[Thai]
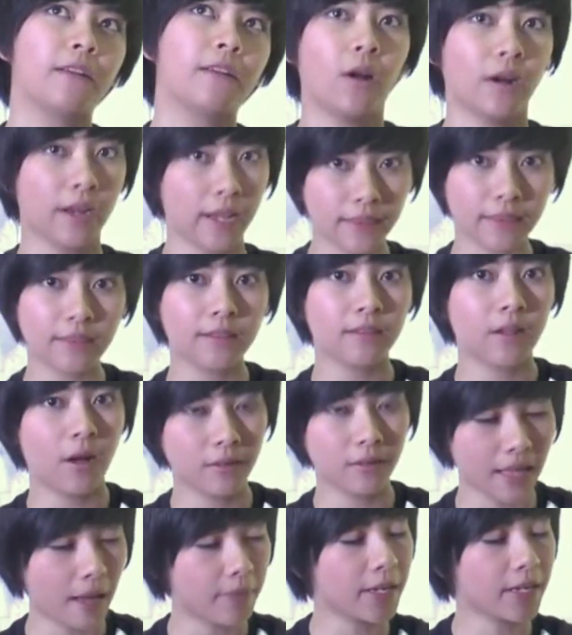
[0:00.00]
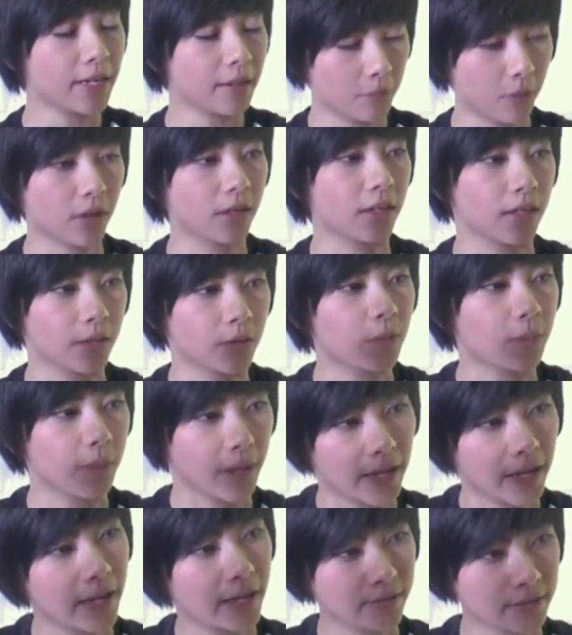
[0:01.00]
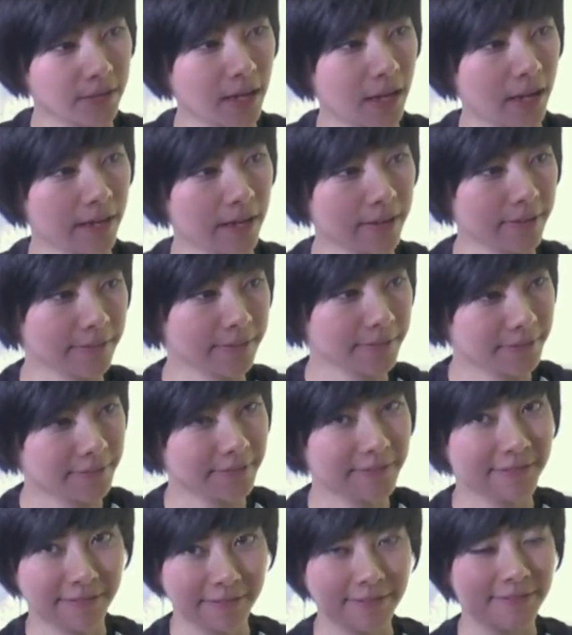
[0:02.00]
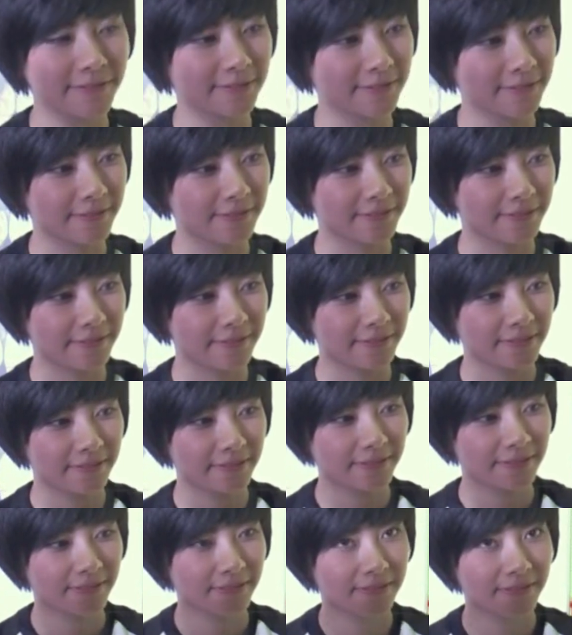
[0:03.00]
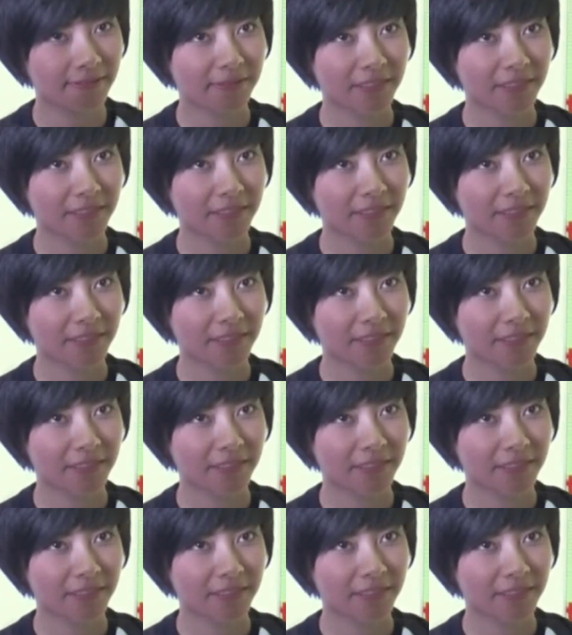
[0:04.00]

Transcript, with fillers: ร้องได้ร้องตามได้เกือบหมดเลยทุกเพลงใช่ก็รีรอรับที่สนามบินอะไร